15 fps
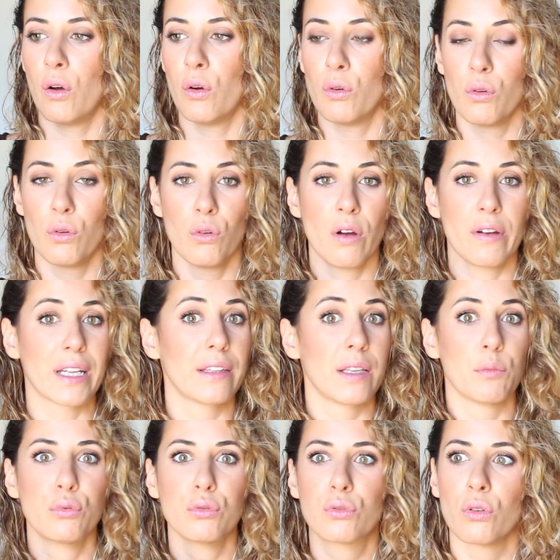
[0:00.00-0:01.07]
euh, avec
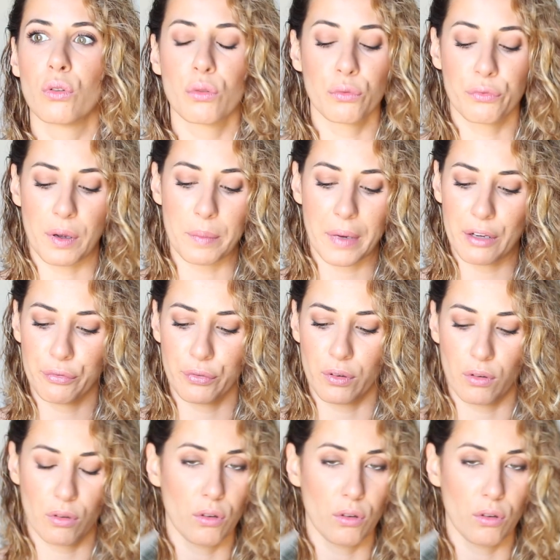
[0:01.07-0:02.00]
des boutons, enfin bref,